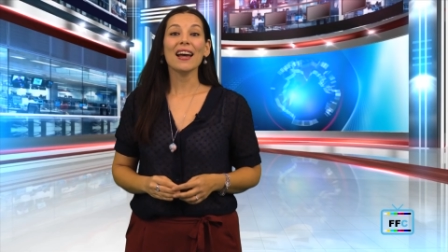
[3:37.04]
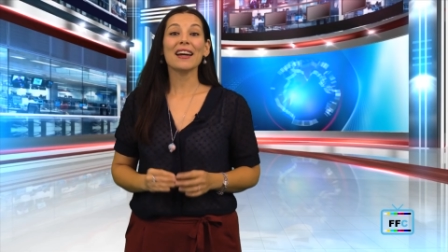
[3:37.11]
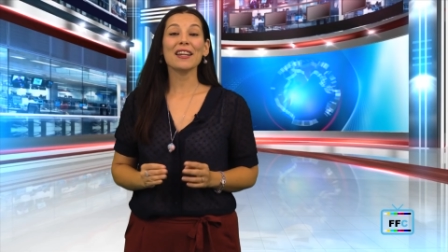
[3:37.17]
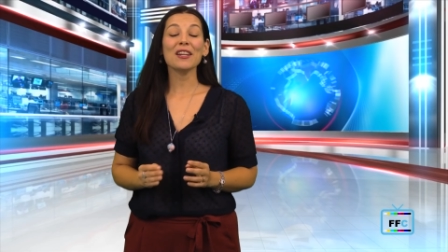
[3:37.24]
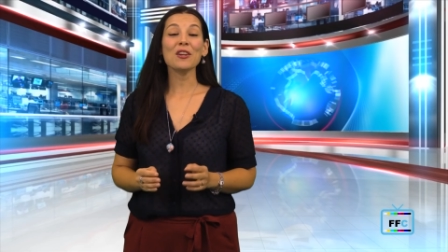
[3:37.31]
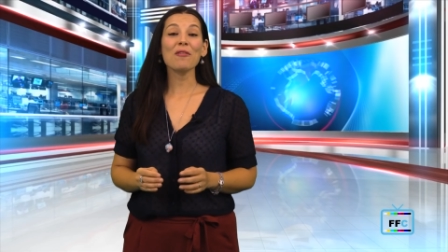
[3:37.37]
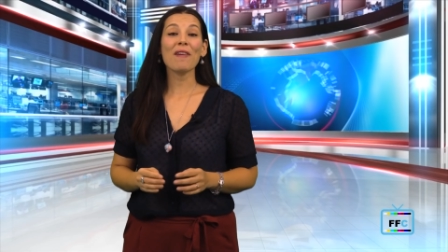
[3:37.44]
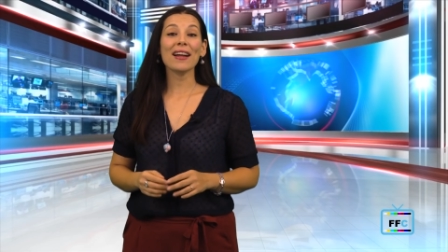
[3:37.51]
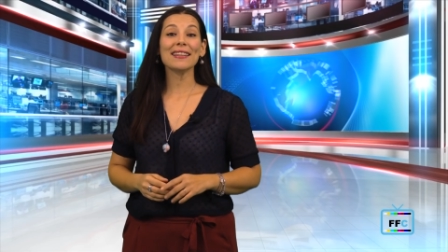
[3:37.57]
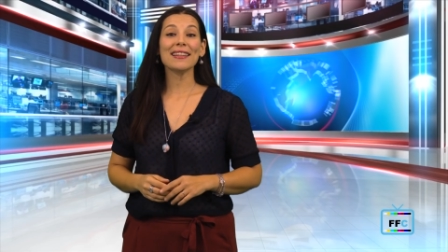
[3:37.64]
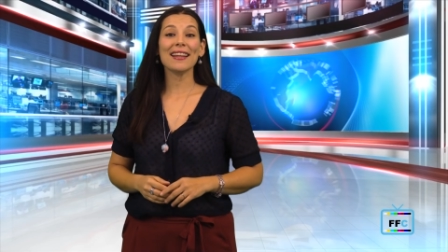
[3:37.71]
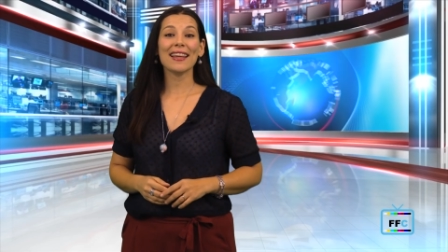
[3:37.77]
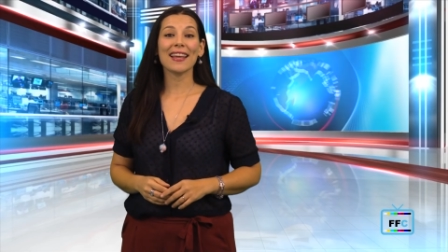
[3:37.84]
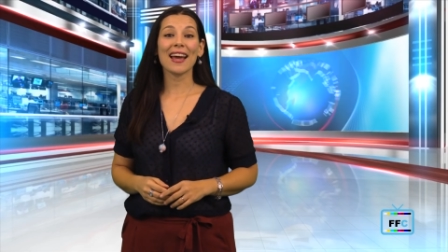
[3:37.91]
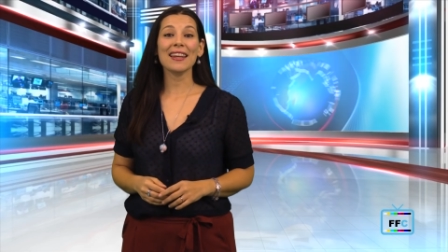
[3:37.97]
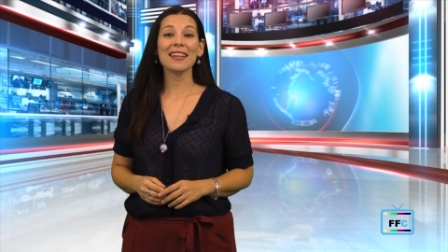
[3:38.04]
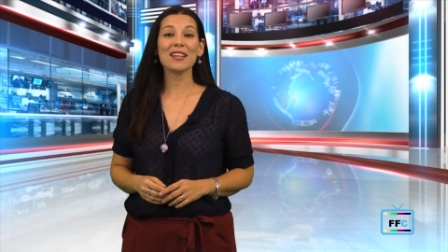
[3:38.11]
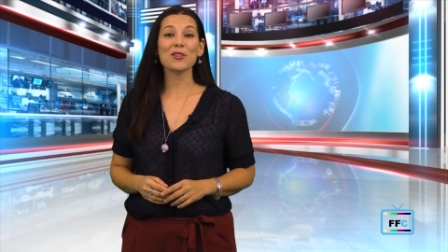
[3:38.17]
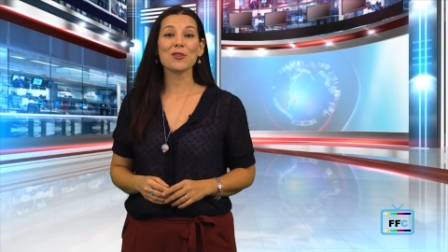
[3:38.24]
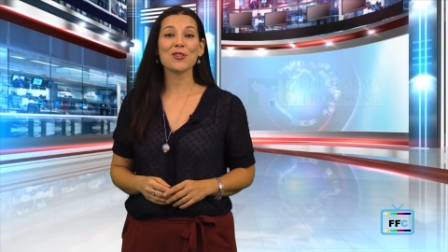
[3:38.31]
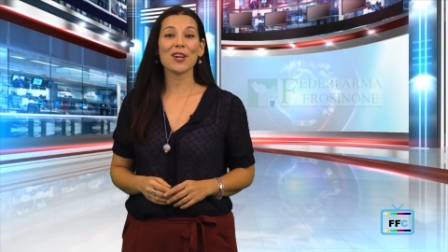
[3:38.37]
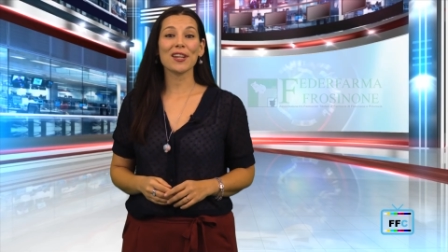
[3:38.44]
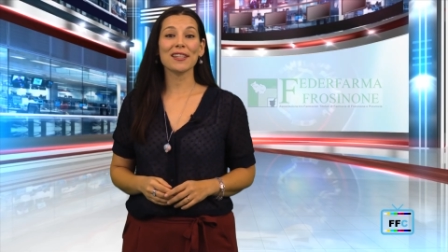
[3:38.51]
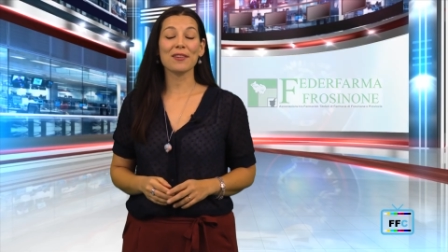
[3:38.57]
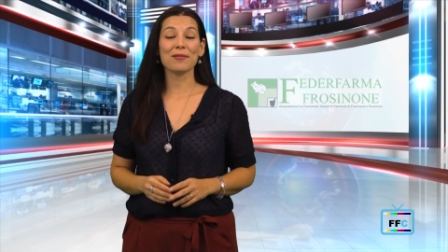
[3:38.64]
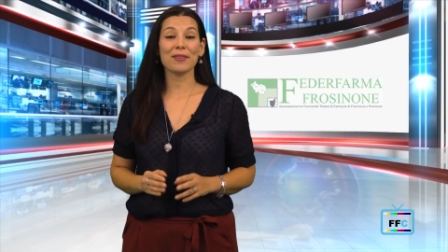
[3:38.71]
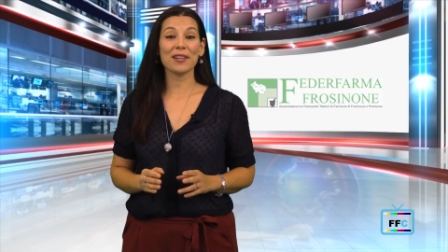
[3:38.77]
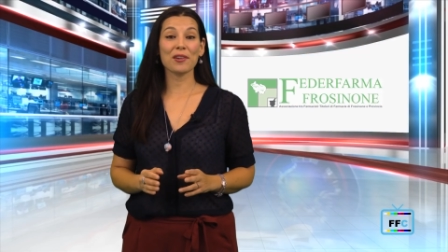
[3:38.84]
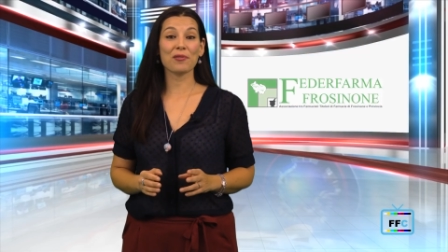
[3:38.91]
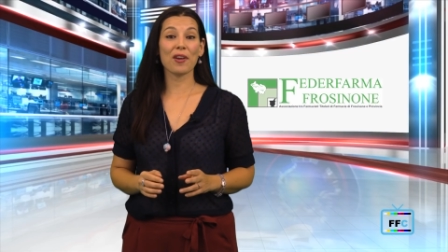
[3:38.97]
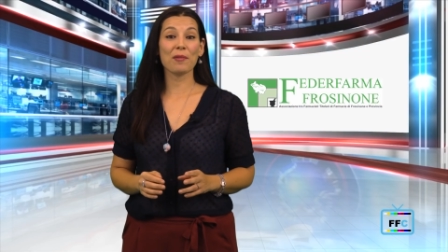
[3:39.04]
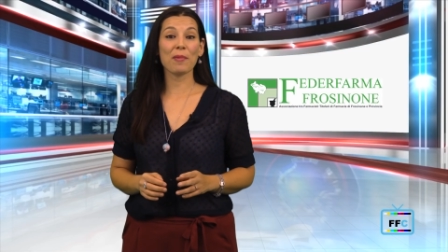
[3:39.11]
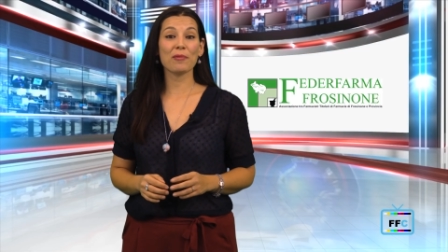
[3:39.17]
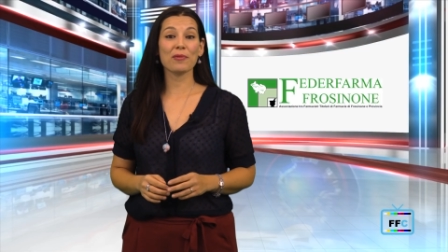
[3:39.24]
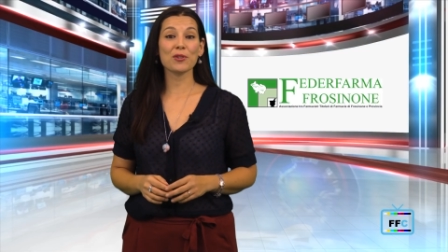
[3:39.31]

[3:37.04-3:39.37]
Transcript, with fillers: Rinnovate le cariche sociali di Federfarma